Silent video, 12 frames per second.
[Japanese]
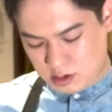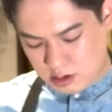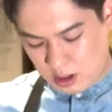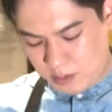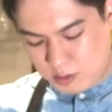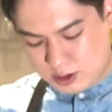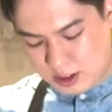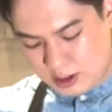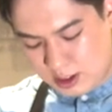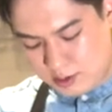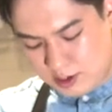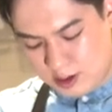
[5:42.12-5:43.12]
あ、もう絶
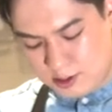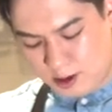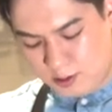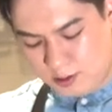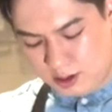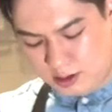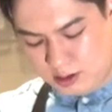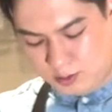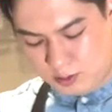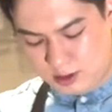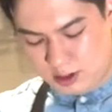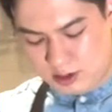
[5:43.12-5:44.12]
対グレるだろうなって
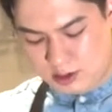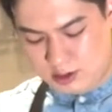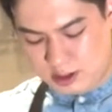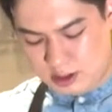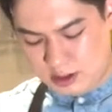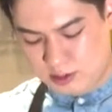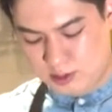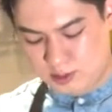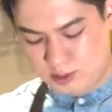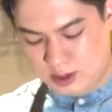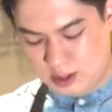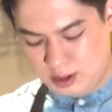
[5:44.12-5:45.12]
思ったんですね。その
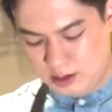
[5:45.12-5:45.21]
時。